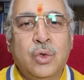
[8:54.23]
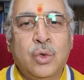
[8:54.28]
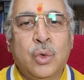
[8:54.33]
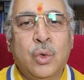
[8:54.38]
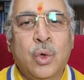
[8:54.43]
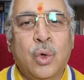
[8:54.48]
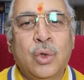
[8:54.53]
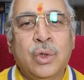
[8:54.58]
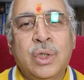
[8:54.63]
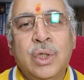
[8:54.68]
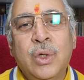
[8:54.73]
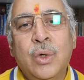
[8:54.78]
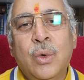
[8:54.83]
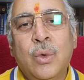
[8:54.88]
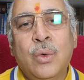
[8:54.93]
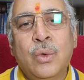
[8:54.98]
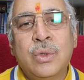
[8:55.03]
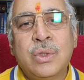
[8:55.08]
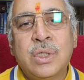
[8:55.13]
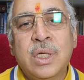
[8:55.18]

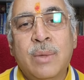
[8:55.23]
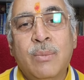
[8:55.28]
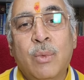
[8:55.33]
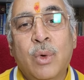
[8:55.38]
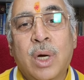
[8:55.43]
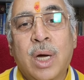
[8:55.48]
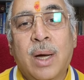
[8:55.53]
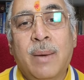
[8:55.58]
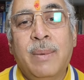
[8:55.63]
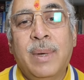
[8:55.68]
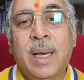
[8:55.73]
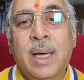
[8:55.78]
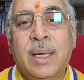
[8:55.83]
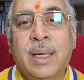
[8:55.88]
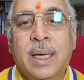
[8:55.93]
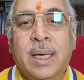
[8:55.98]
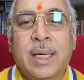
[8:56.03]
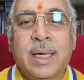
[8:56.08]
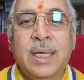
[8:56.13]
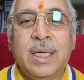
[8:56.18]
चुनौतियों से मुकाबला
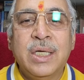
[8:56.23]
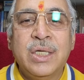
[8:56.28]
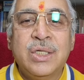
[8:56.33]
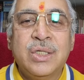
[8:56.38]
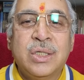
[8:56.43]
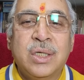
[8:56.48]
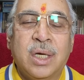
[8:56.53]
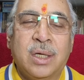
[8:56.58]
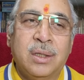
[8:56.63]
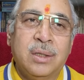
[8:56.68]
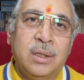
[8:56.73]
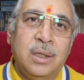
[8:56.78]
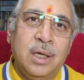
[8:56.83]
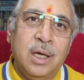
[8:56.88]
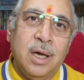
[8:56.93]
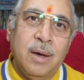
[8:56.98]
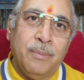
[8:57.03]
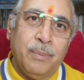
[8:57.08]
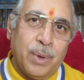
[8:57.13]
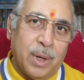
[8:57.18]
करने की शक्तियाँ